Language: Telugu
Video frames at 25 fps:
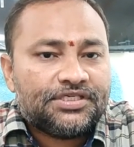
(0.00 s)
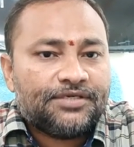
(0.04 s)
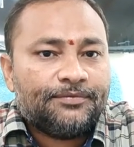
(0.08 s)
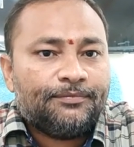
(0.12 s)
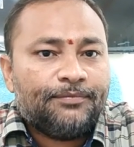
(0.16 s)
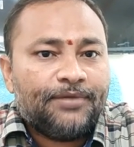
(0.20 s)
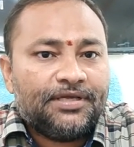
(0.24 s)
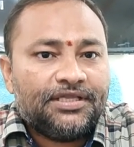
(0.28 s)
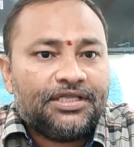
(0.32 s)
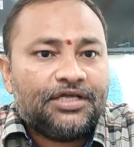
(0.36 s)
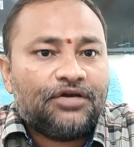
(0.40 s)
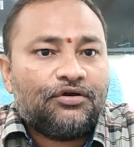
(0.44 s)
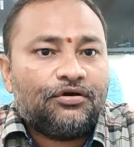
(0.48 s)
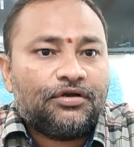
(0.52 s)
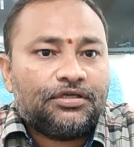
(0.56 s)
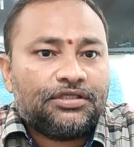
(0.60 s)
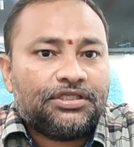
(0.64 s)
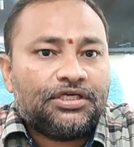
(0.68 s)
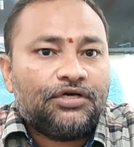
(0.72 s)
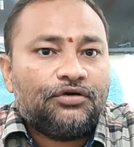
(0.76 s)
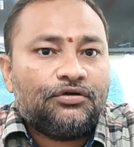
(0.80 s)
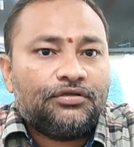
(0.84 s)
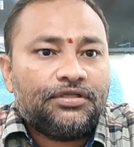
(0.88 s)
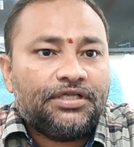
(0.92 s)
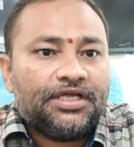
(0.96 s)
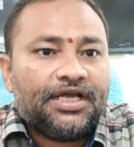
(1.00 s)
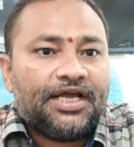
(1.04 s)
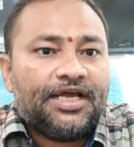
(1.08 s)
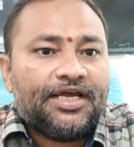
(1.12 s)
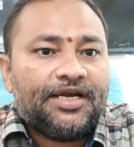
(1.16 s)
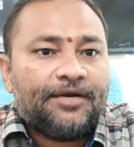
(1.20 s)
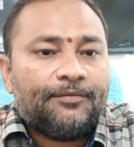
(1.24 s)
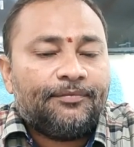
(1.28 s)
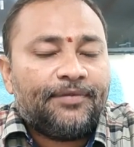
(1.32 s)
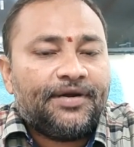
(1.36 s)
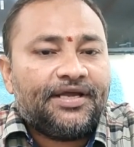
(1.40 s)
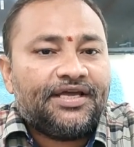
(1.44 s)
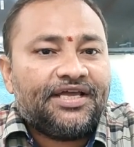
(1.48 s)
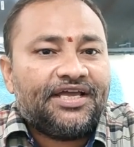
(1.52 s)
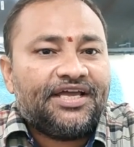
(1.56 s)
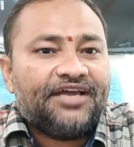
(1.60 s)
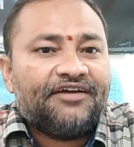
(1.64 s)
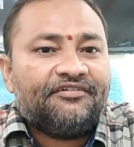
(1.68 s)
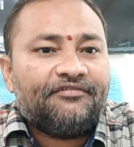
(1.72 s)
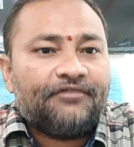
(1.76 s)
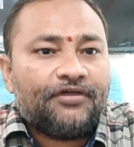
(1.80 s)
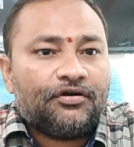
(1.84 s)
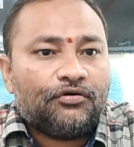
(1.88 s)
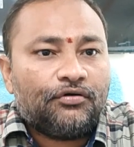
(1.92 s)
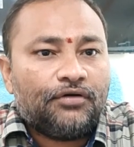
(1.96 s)
సిబ్బంది కొరత ఉంది అయినప్పటికీ
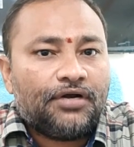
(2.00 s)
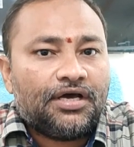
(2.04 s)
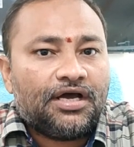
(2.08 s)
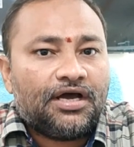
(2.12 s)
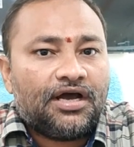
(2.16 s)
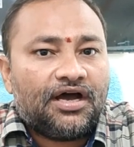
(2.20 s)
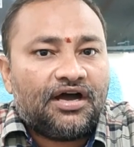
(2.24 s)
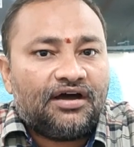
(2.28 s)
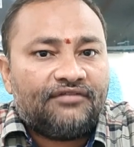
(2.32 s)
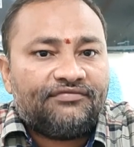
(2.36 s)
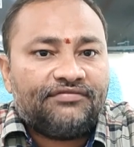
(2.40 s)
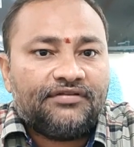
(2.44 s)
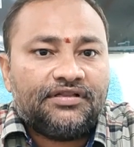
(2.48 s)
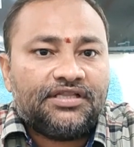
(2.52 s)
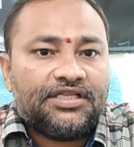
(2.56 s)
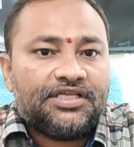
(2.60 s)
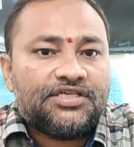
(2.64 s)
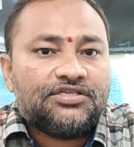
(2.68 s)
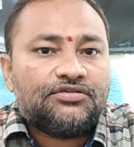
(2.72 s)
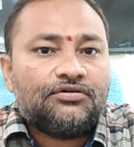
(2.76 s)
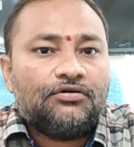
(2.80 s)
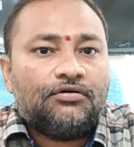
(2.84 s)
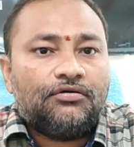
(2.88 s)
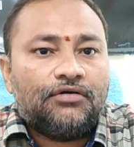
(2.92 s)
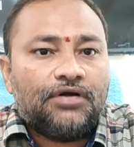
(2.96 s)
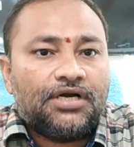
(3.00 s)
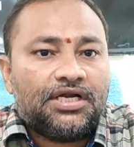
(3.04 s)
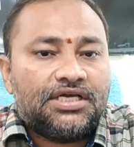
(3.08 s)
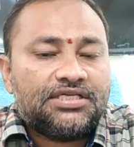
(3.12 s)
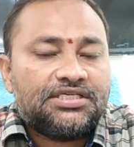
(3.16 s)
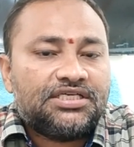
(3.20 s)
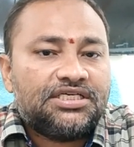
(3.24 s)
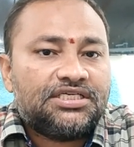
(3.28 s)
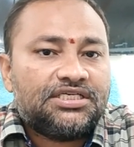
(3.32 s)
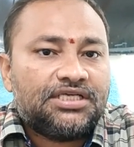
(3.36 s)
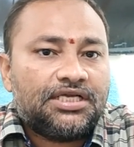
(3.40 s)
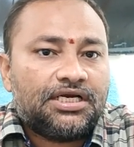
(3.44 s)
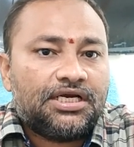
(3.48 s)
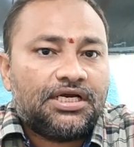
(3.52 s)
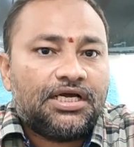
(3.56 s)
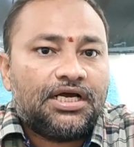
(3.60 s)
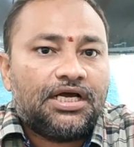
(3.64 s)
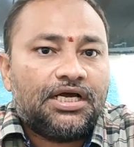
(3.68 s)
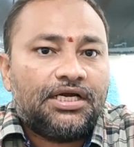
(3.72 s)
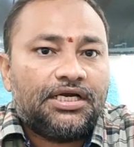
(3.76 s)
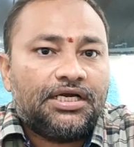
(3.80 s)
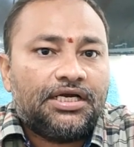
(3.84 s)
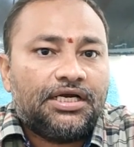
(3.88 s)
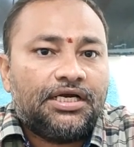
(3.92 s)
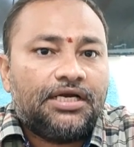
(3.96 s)
ఎవరు కూడా ఆఫ్లు తీసుకోకుండా సిస్టర్లు
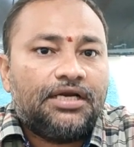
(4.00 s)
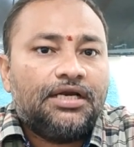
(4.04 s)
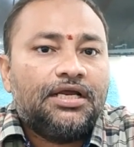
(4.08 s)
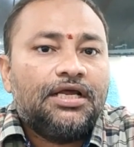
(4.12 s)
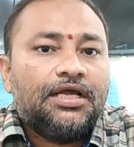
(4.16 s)
కానీ